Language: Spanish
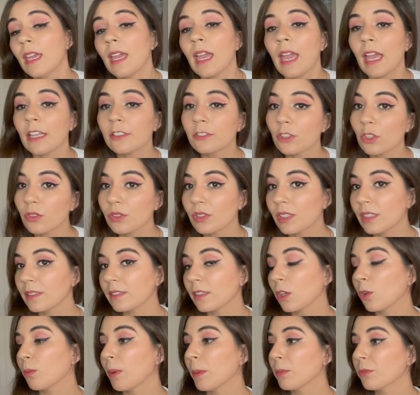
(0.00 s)
Entonces les
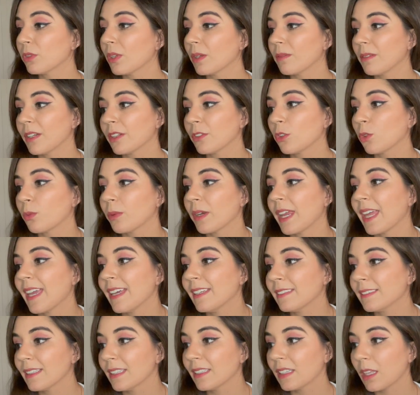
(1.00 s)
digo, vamos a hablar sobre
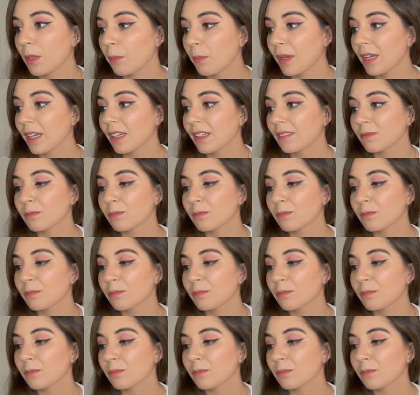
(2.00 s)
este tema,